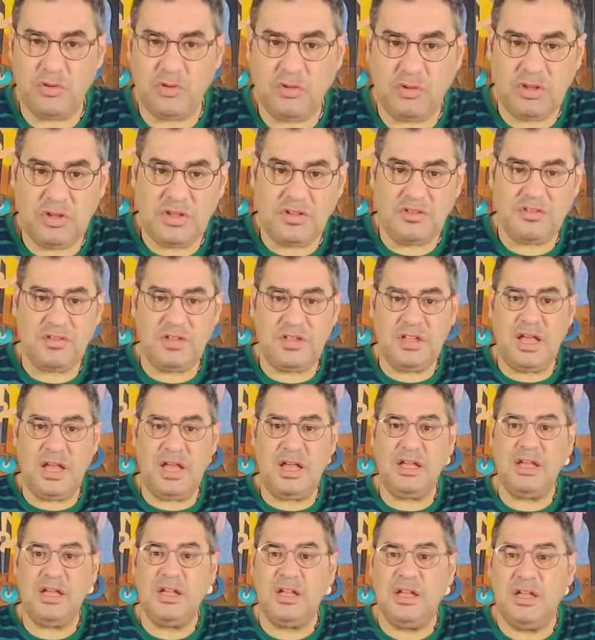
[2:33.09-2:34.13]

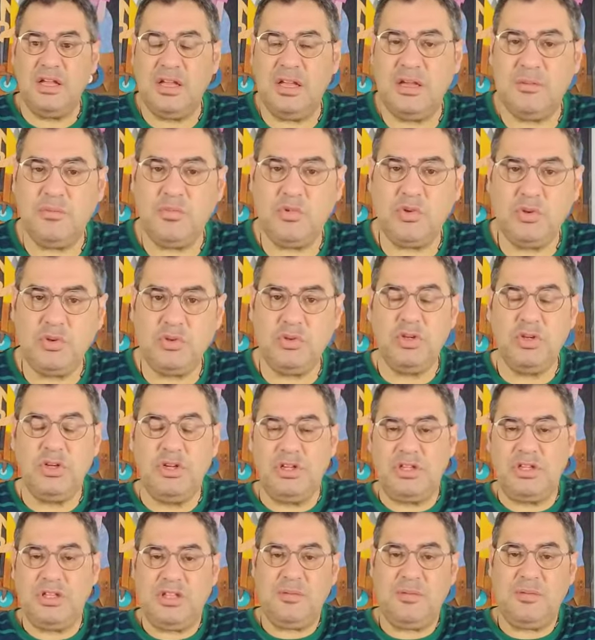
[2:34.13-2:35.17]
Dolayısıyla e, bu
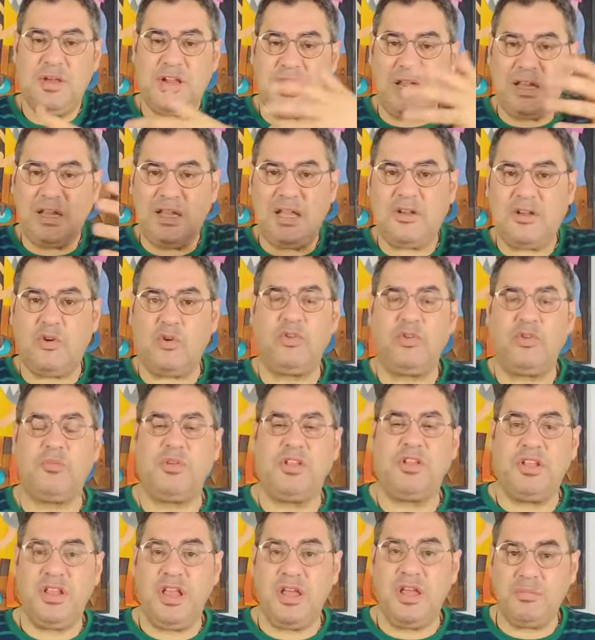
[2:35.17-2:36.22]
liberal
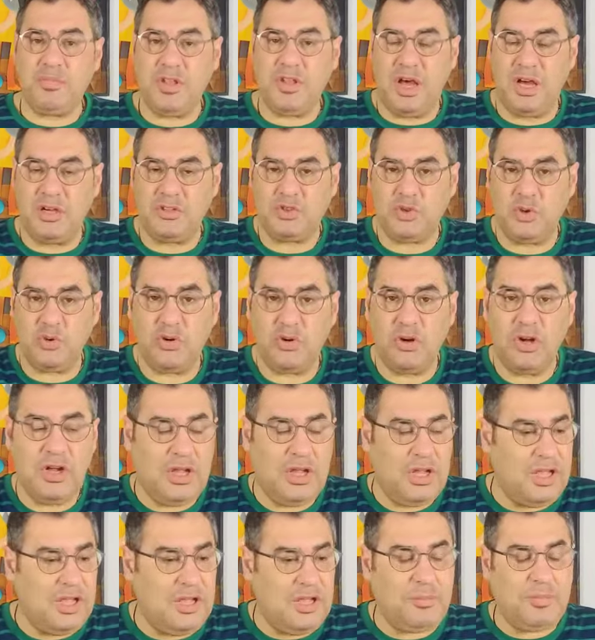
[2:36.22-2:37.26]
ekonominin hep daha çok,
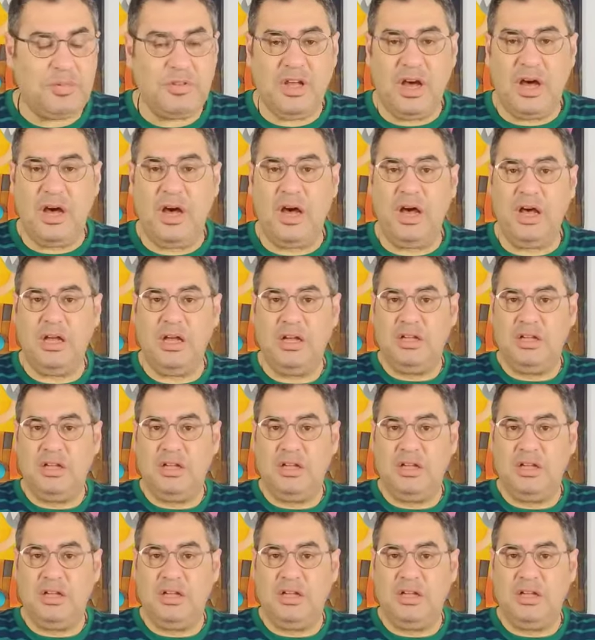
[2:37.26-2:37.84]
hep daha